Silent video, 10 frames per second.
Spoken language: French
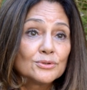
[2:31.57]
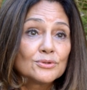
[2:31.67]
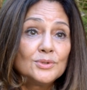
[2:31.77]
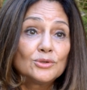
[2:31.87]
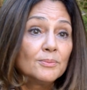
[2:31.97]
je
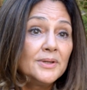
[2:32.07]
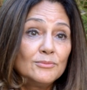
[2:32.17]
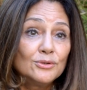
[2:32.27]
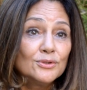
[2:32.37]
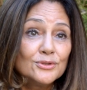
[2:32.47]
suis tombée
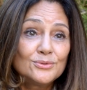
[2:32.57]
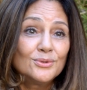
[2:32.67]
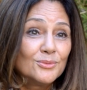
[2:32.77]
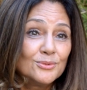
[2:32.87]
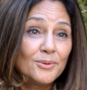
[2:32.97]
amoureuse
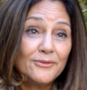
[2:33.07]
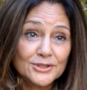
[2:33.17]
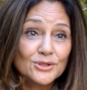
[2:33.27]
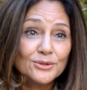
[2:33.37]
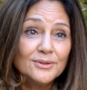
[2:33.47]
de mon
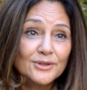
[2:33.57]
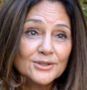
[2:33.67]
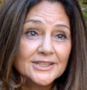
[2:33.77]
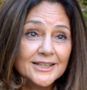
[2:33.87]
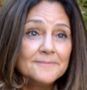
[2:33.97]
professeur de
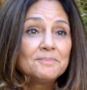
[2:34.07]
français.